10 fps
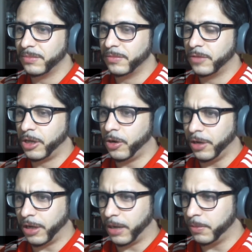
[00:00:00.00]
Qué
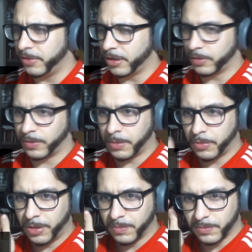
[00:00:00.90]
heroica la música, suena
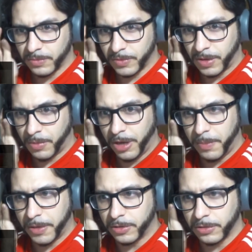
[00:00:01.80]
muy, suena muy
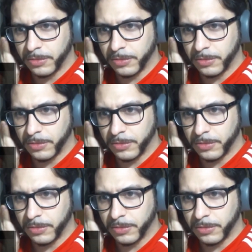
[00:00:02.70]
épico.